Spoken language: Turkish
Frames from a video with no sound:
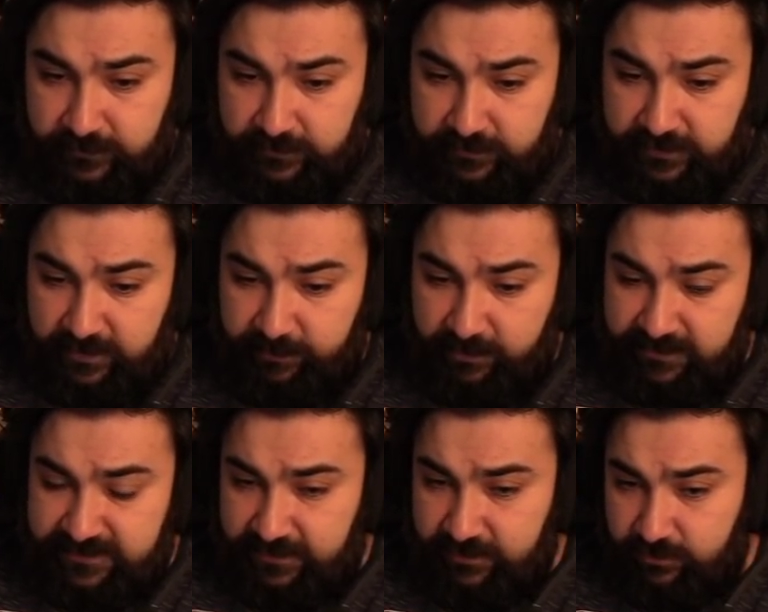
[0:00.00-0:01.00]
NP
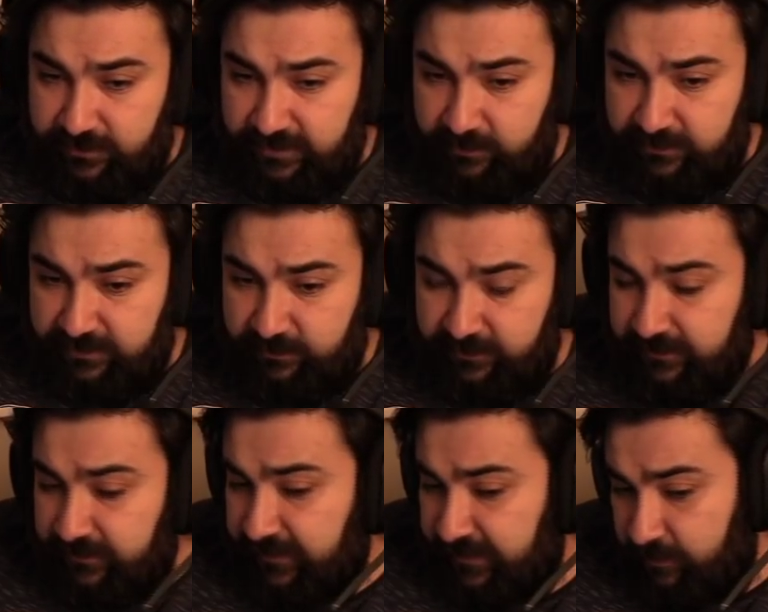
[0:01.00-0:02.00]
madalyonu gelebilir mi?
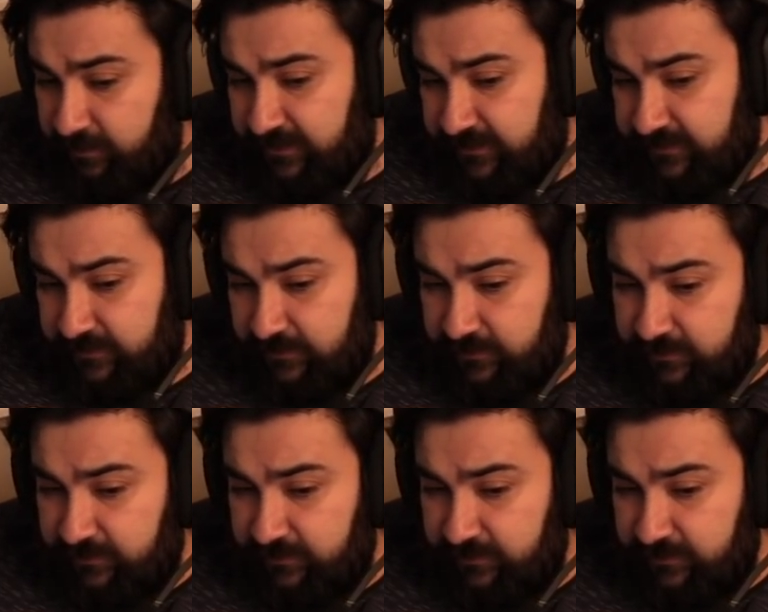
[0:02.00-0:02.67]
Gelebilir.